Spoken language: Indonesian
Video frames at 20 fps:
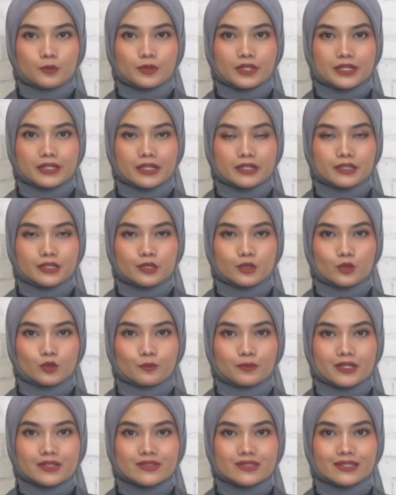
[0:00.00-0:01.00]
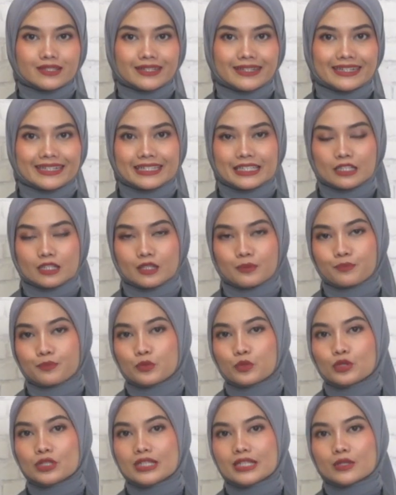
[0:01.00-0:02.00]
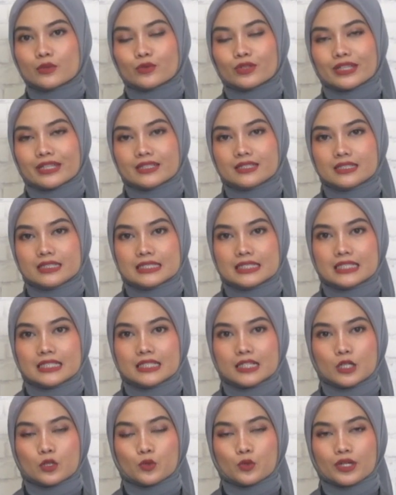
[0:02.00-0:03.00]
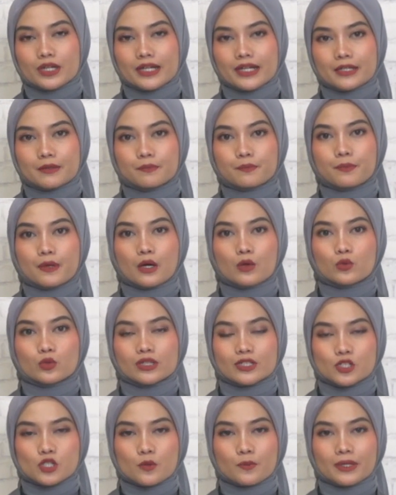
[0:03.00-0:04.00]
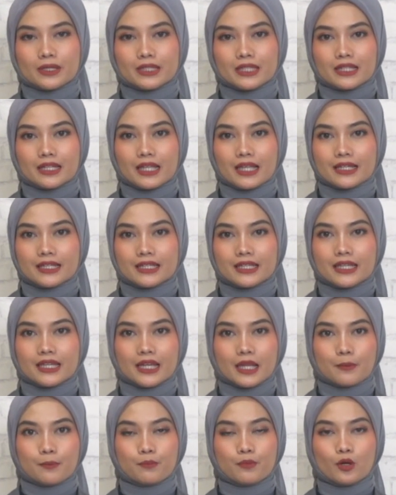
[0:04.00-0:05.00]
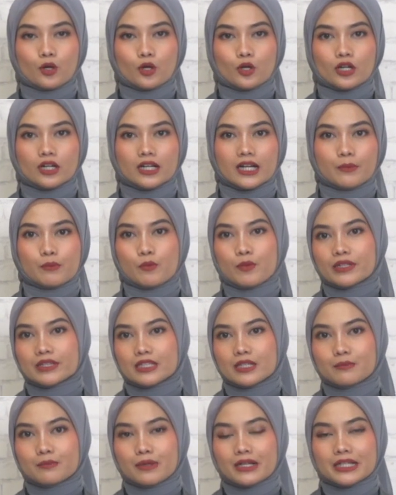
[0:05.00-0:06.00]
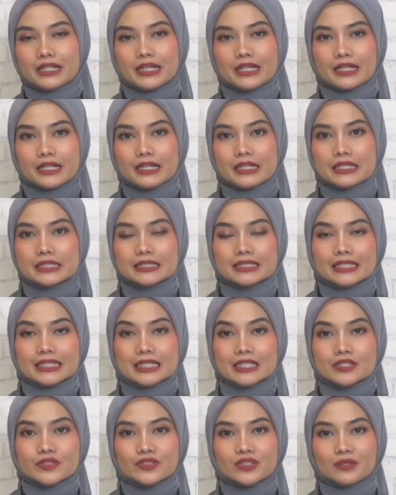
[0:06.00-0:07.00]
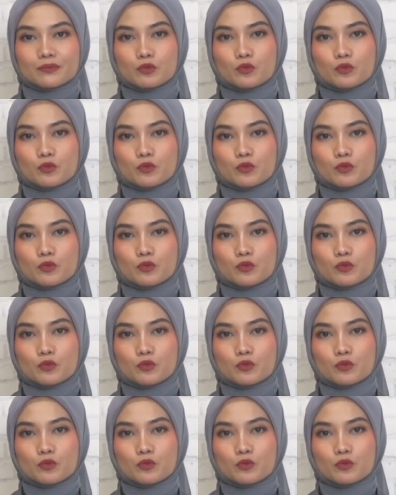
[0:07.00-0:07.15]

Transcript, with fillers: Keberadaan Gedung Pasar Rakyat Ruten di Kelurahan Pau, Kecamatan Langke, Rembong, Kabupaten Manggarai terkesan